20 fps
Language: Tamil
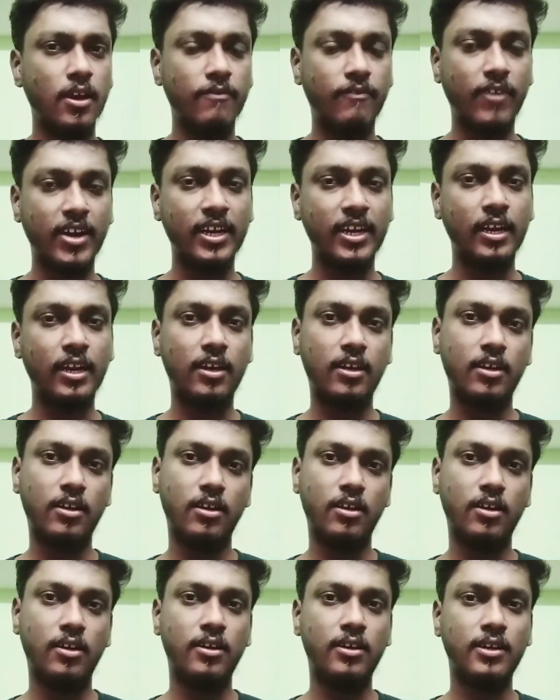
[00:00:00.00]

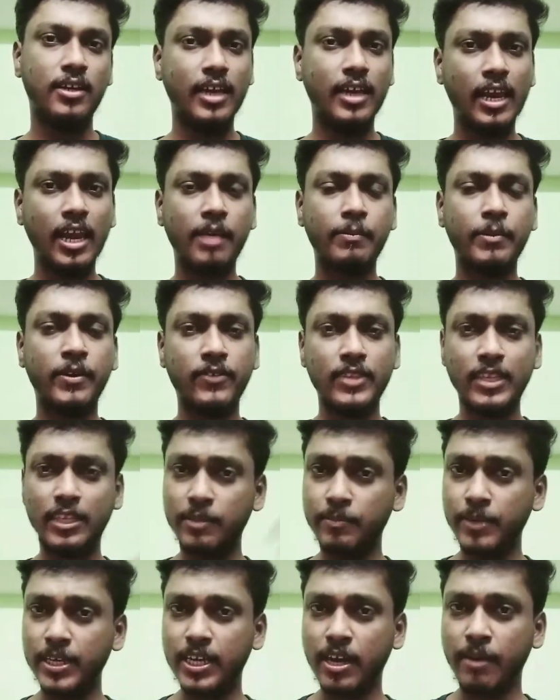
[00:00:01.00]
ஃபைனலாக எல்லாருமே வந்து
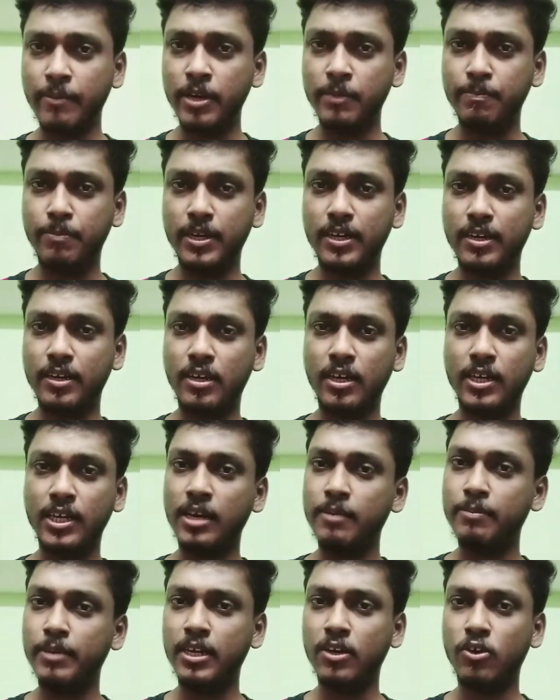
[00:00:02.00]
இந்த மாதிரி கமெண்ட் பண்ணுறாங்க
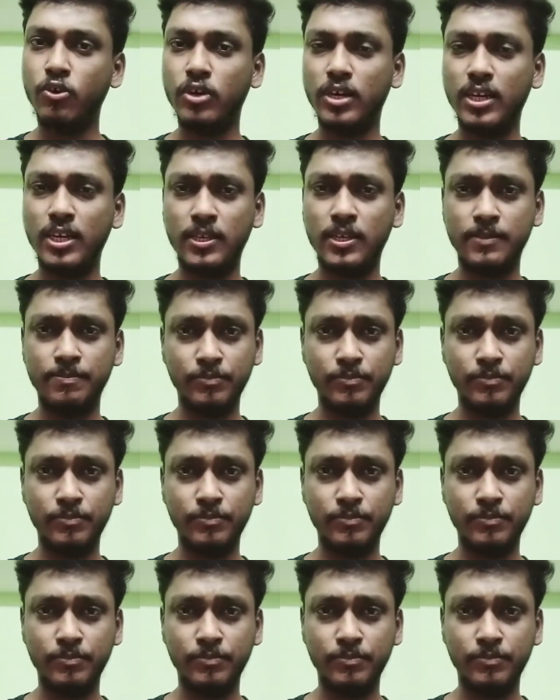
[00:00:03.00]
அப்படின்னோடனே